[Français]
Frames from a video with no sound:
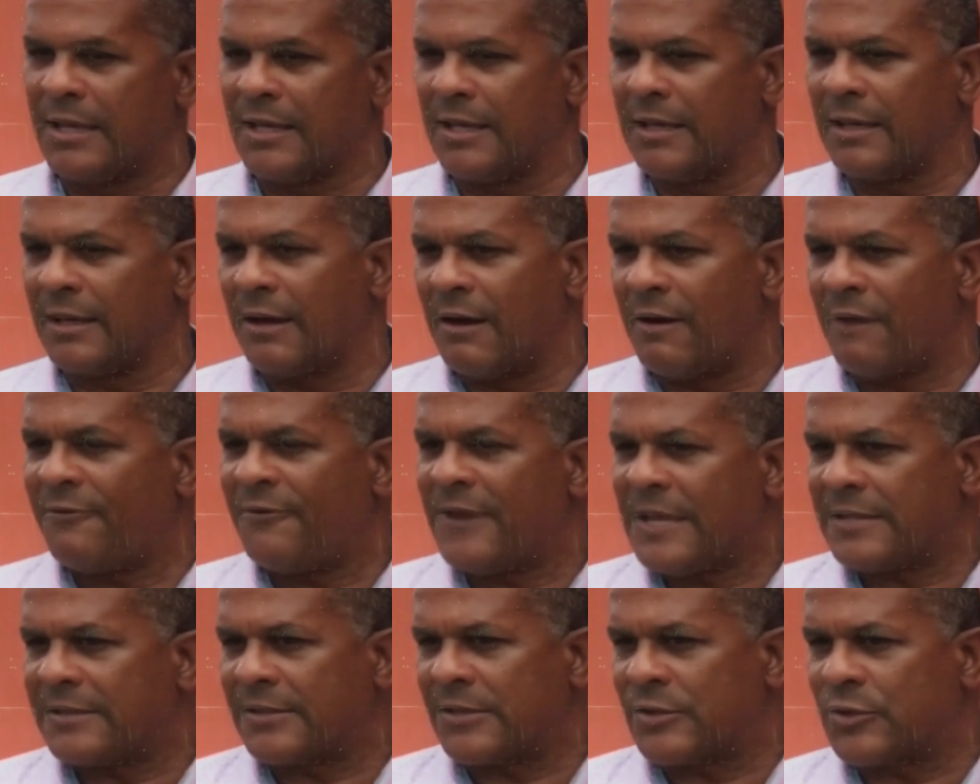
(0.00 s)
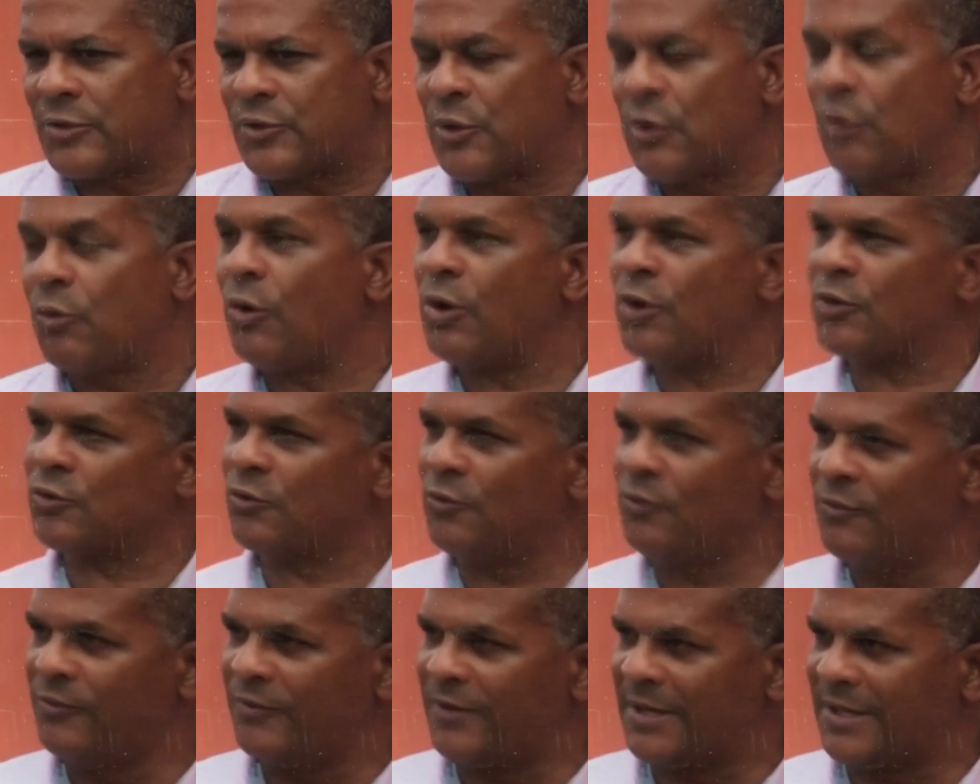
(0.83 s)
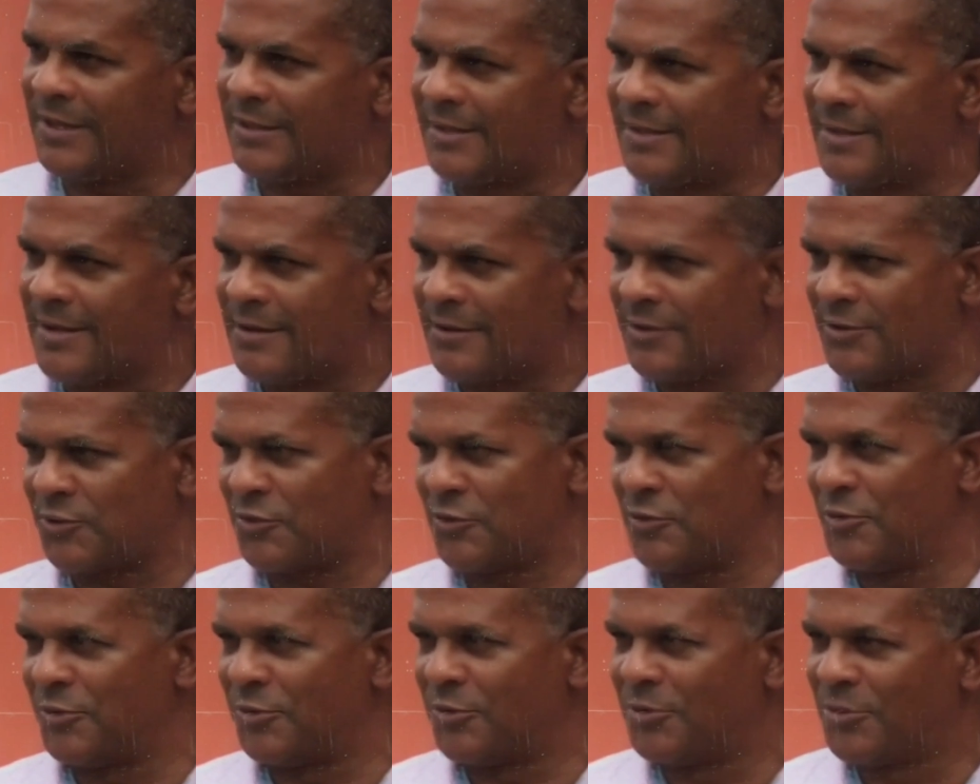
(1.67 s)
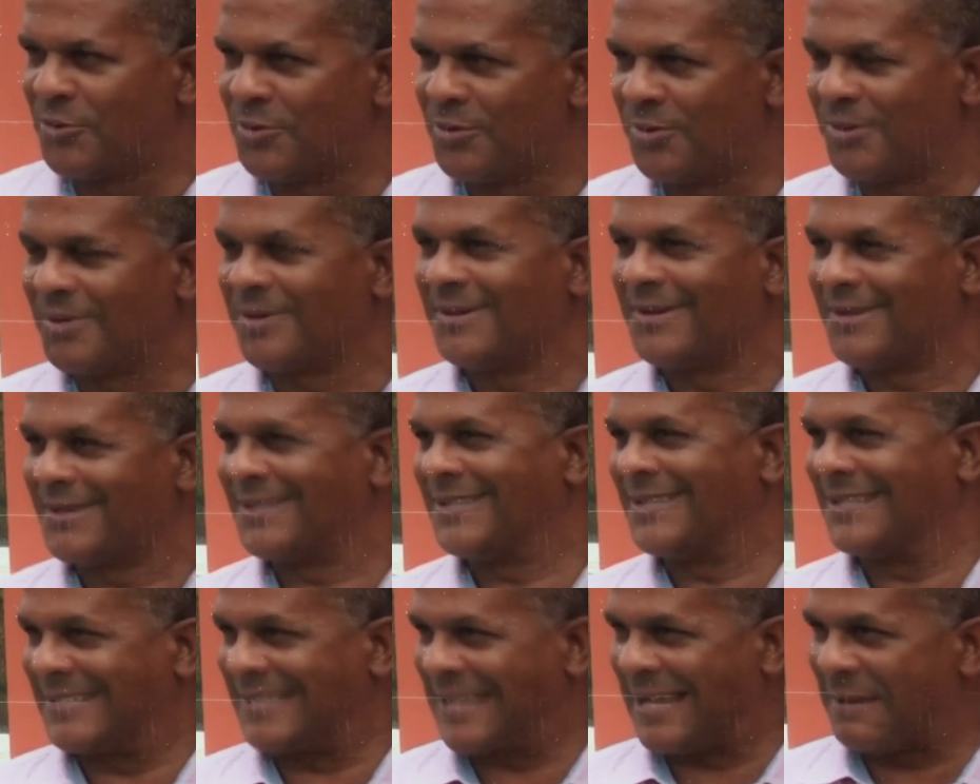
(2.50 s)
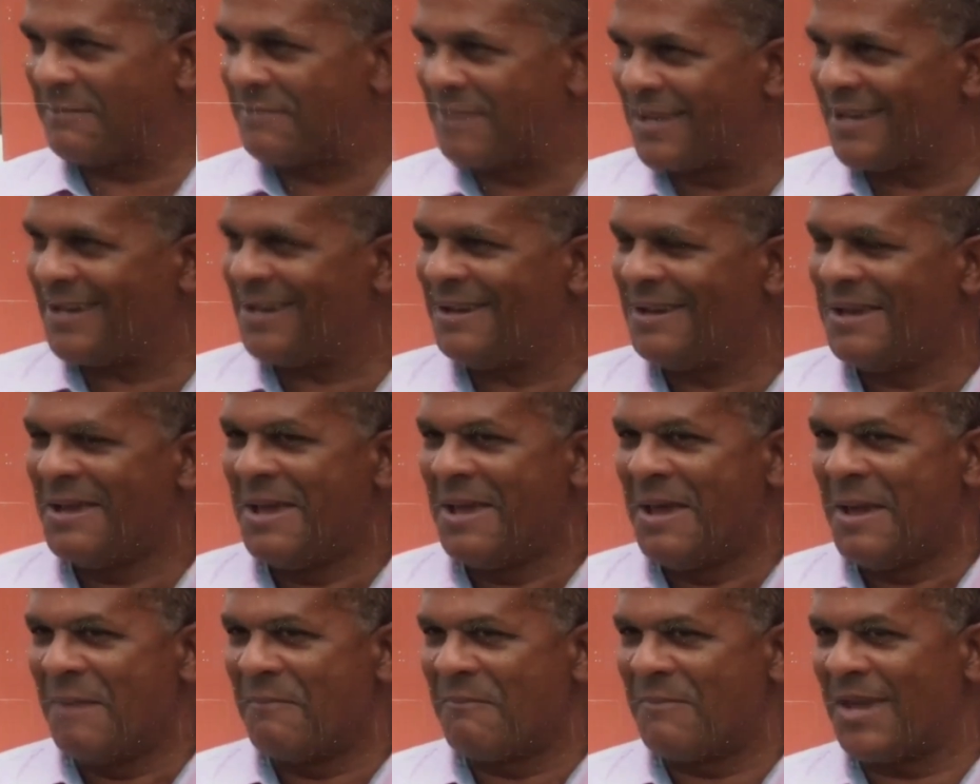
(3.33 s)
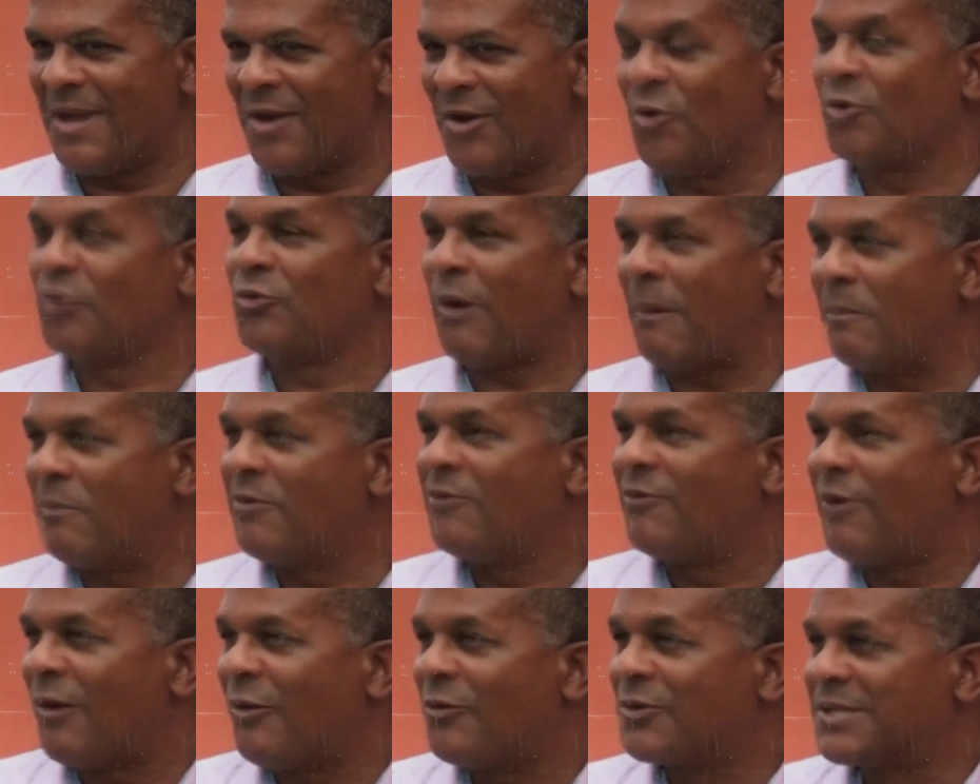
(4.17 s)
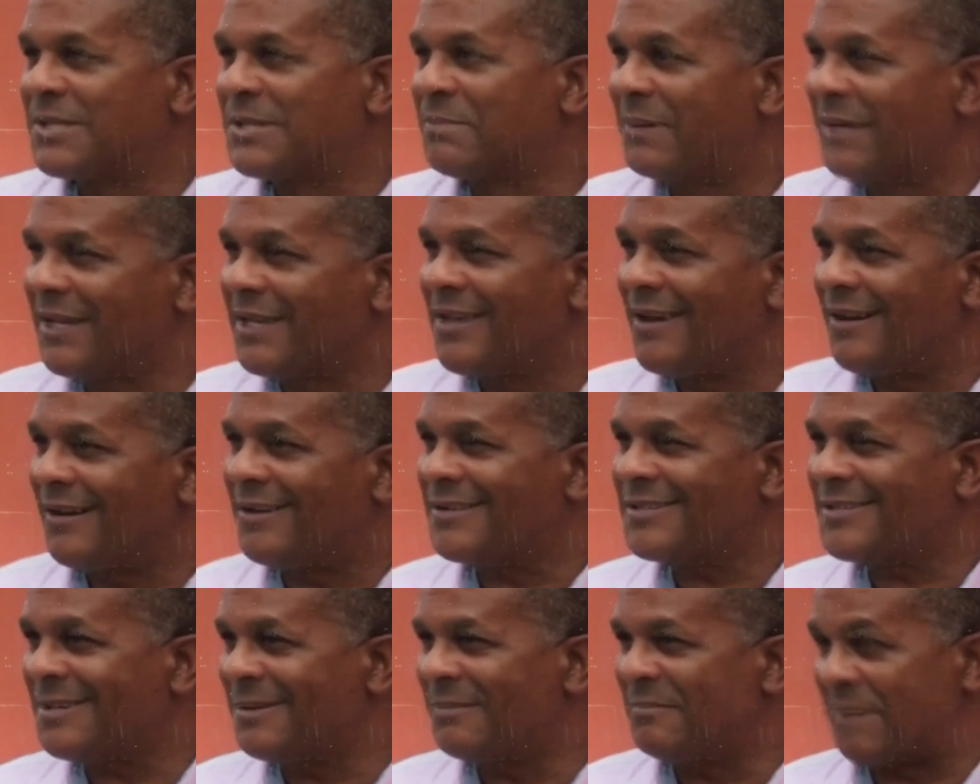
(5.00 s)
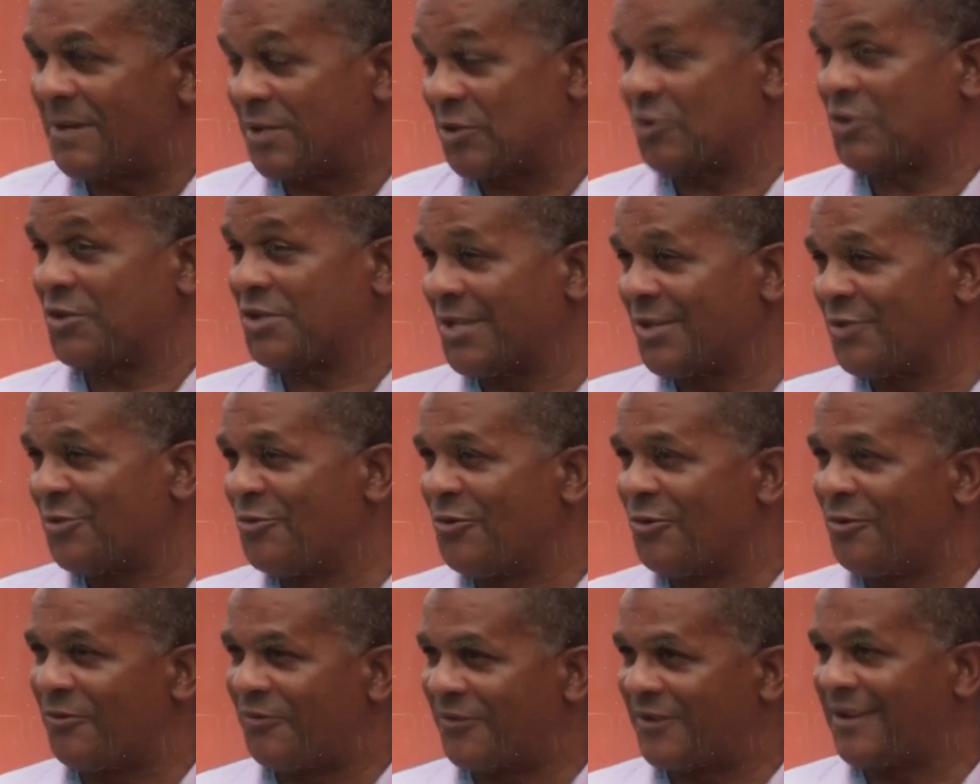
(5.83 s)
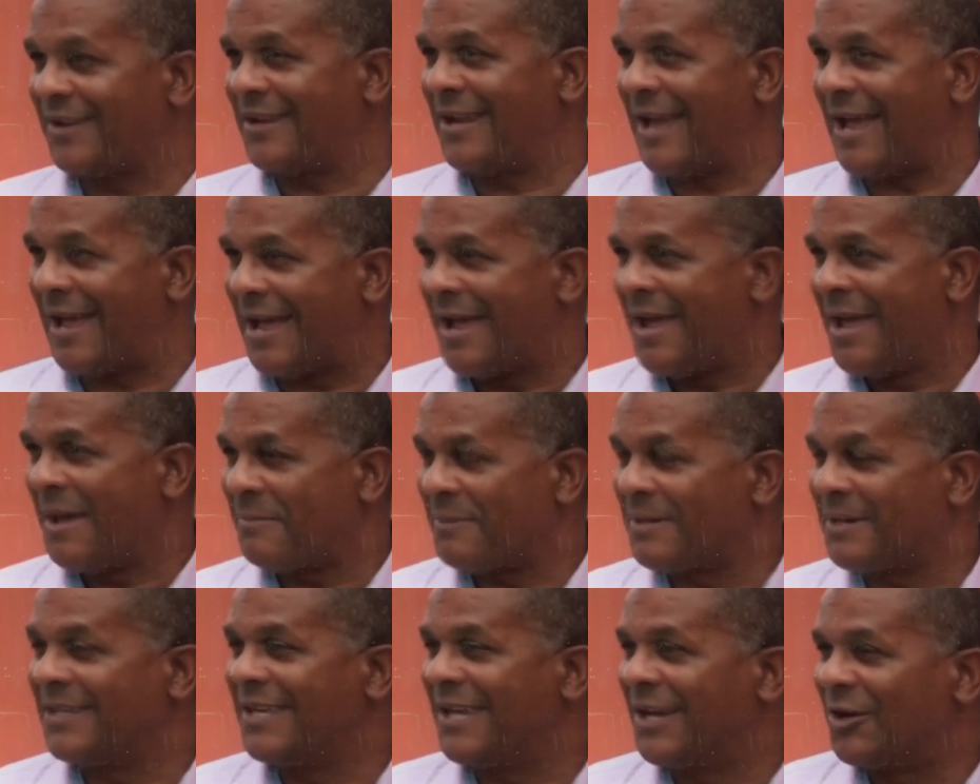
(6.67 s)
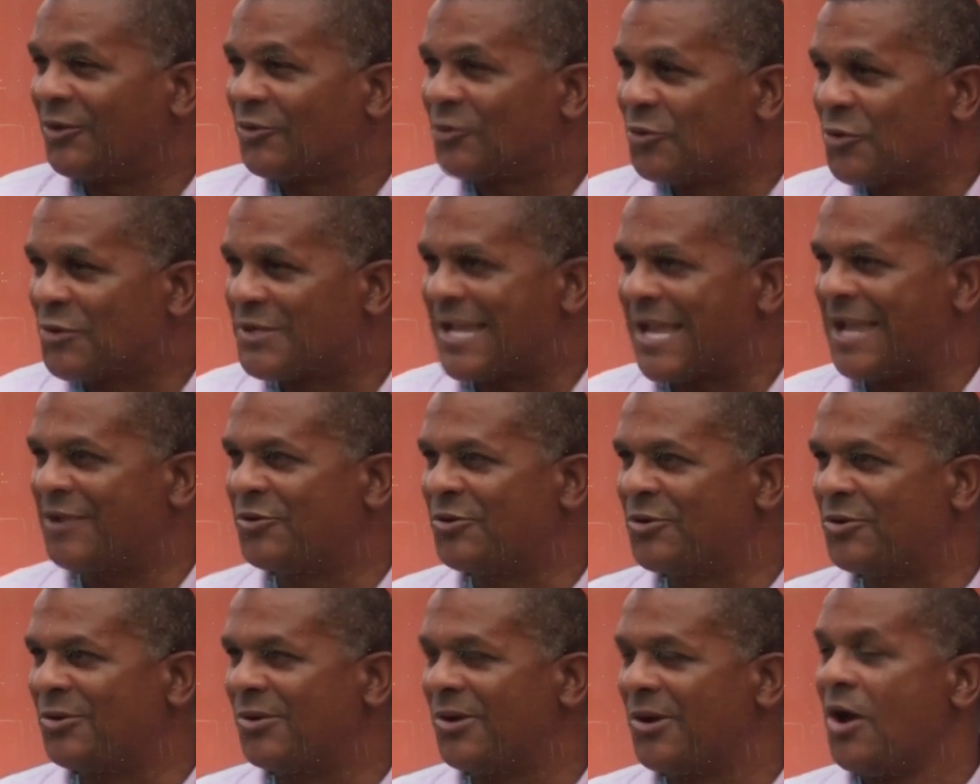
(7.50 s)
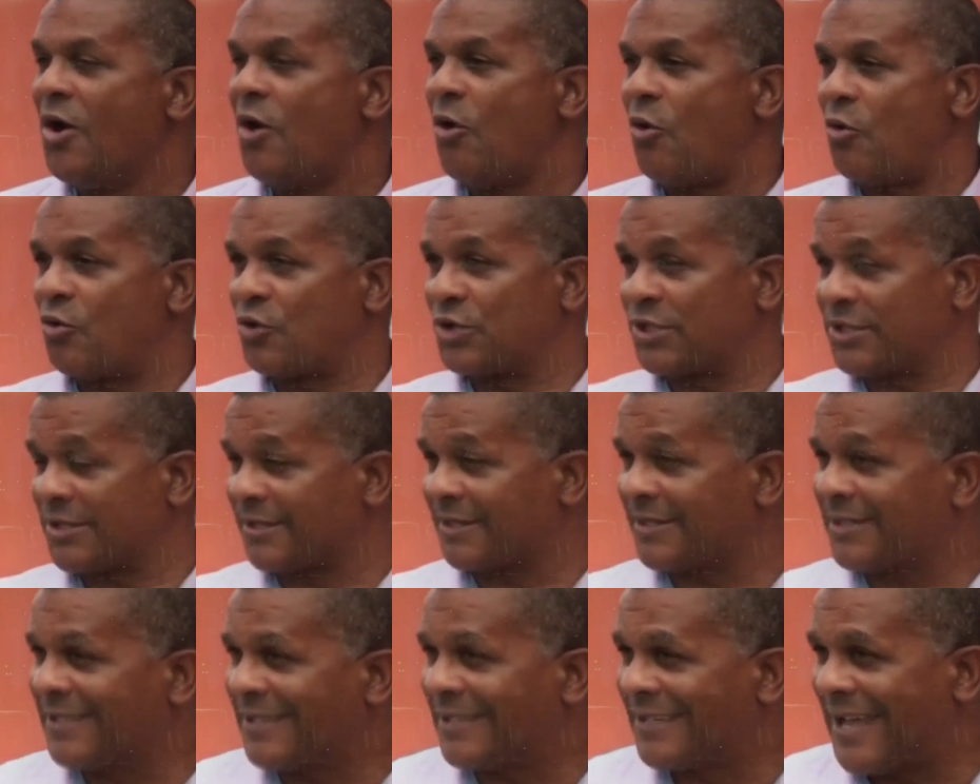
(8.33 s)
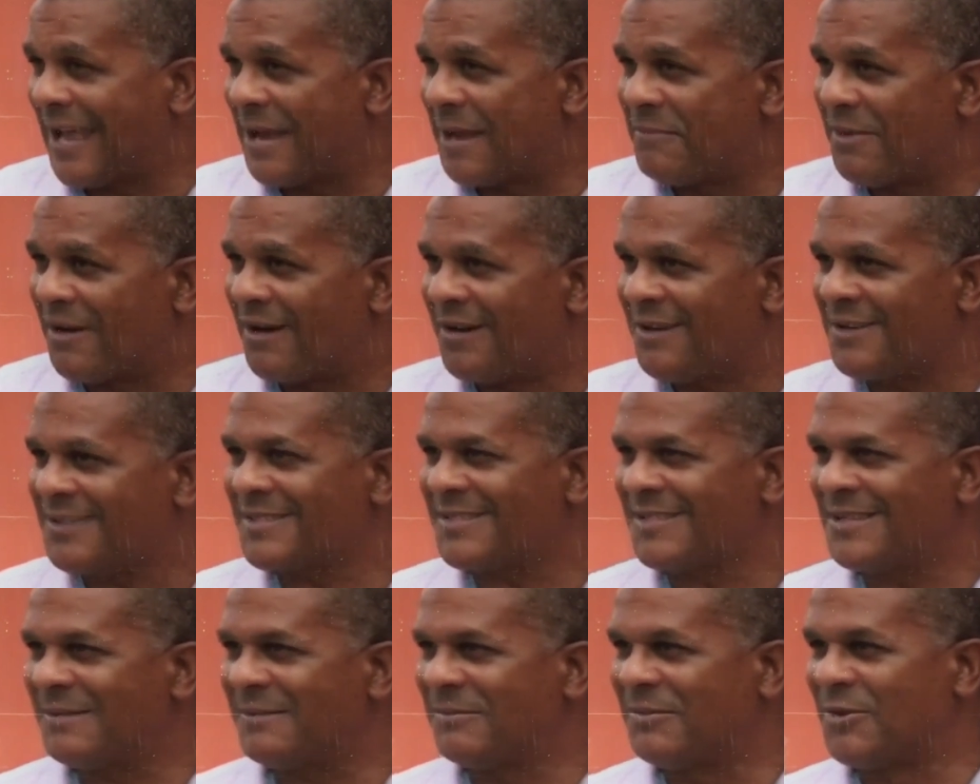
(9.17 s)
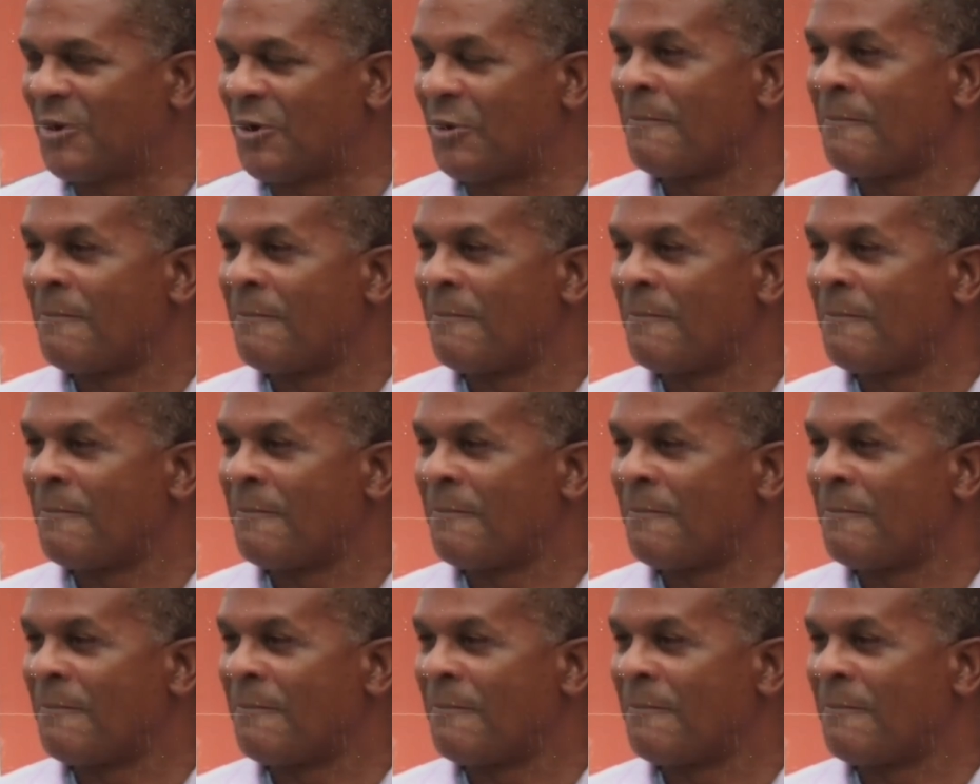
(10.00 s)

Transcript: Et en fait, se retrouver dans un lieu c'est très bien, mais on doit pouvoir aussi prier ensemble parce que chez nous, on fait la prière deux à deux, on chante également ensemble.